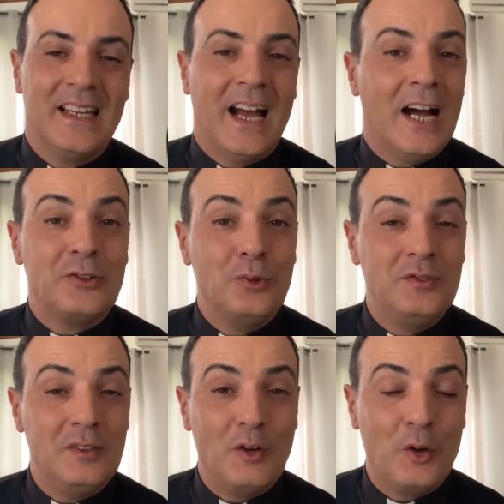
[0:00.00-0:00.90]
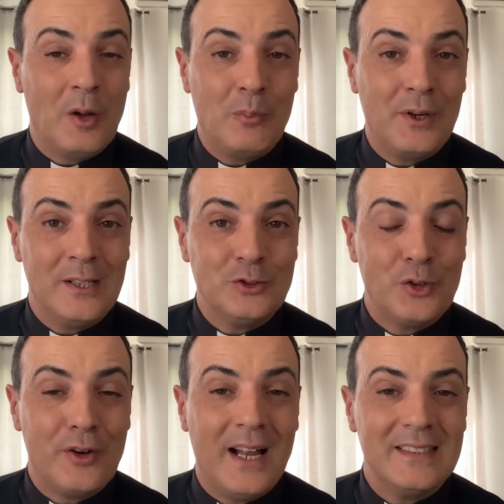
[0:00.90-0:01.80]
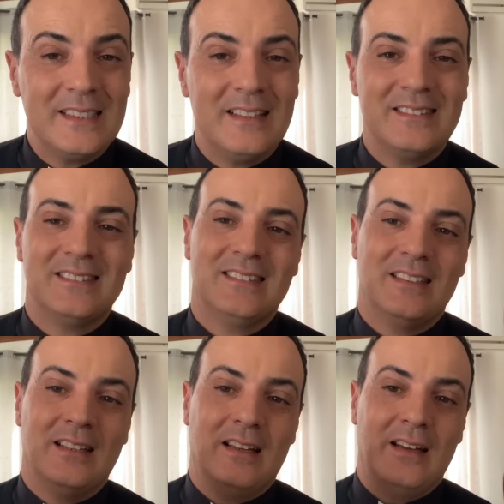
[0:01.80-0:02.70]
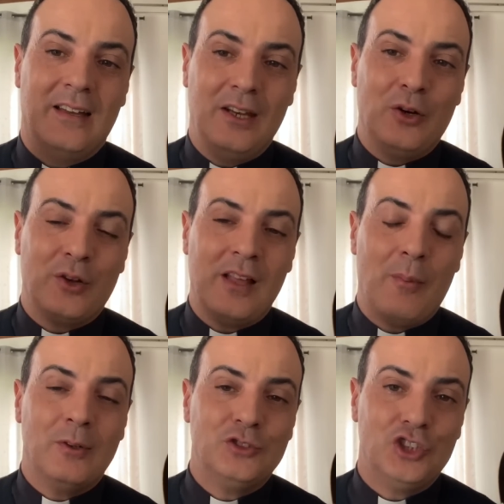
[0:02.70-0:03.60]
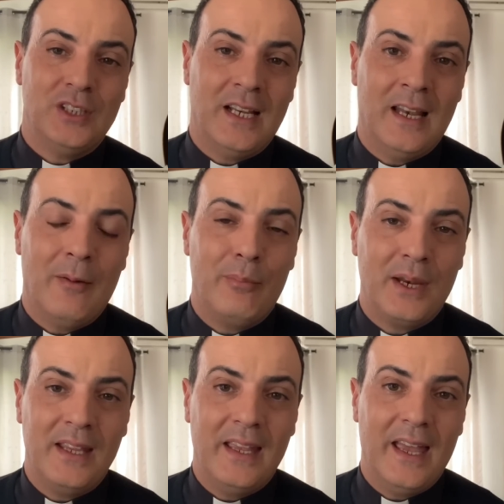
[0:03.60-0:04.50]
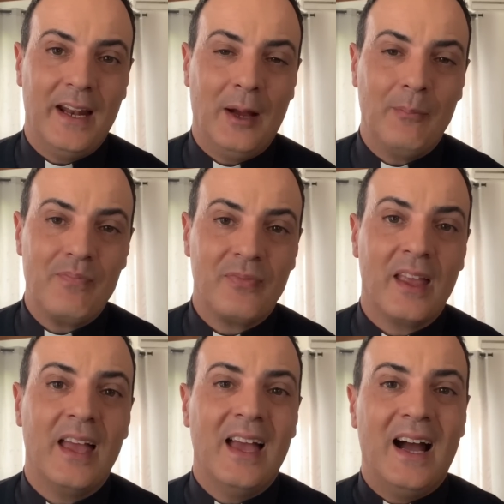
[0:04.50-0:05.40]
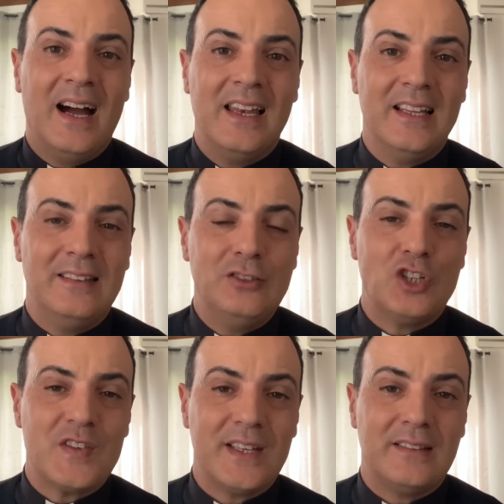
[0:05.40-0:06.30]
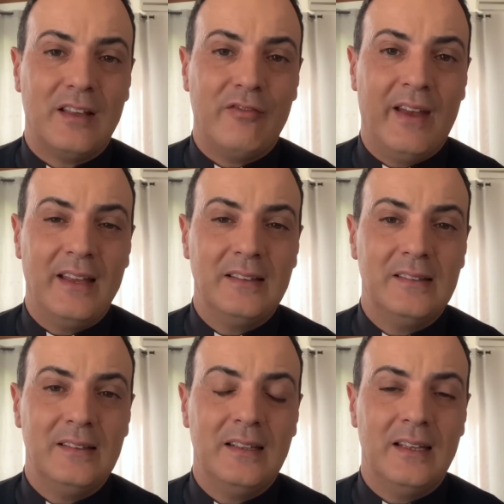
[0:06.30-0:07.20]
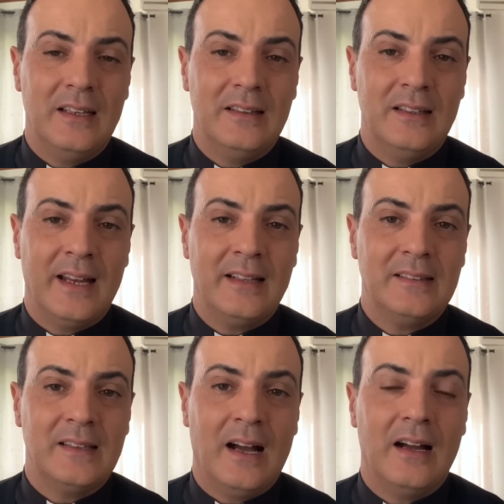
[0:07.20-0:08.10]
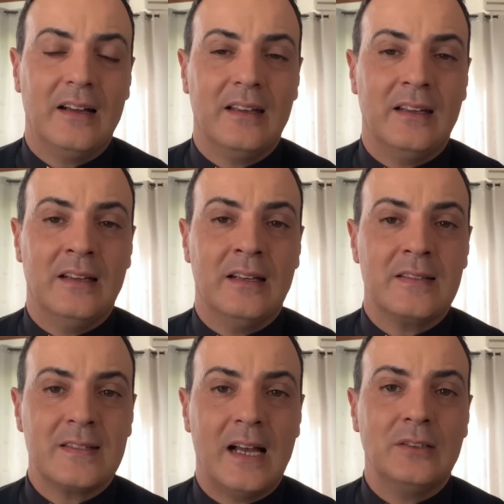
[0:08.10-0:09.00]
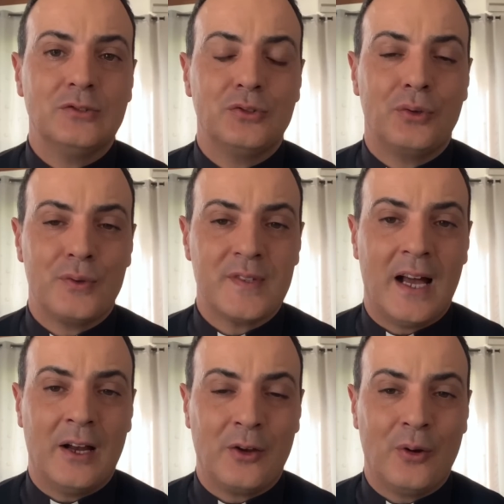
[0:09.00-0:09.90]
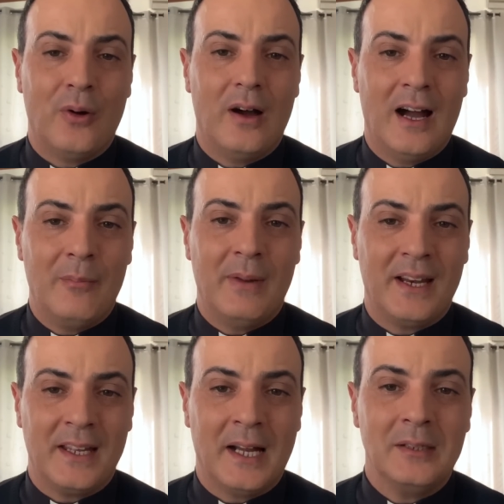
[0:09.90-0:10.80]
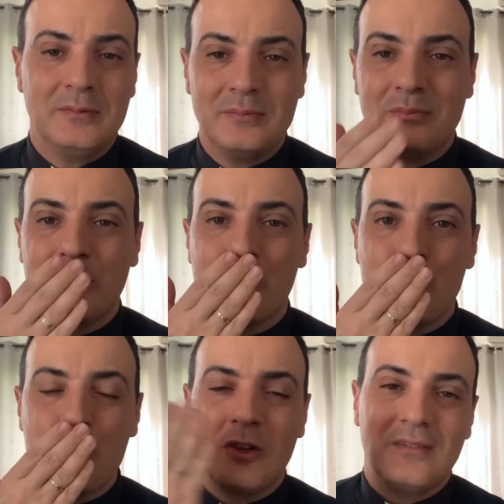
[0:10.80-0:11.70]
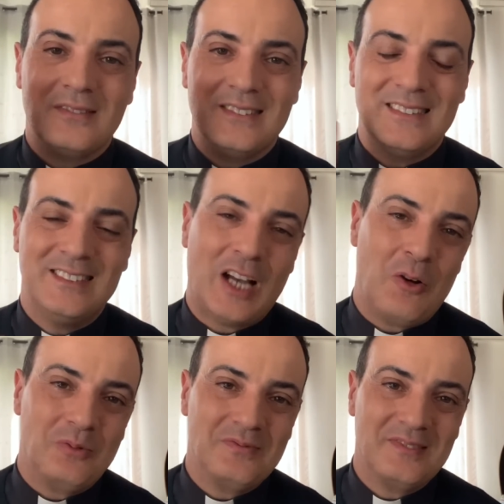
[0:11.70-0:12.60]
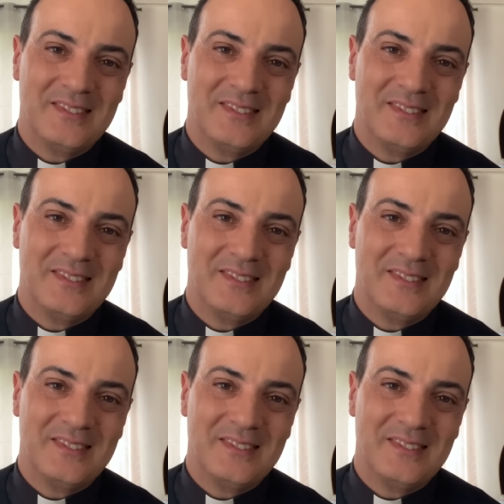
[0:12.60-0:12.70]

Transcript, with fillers: A tutti voi una buona giornata. Ricordiamoci nella preghiera alle 17.20 in diretta il Santo Rosario a Maria. Ciao!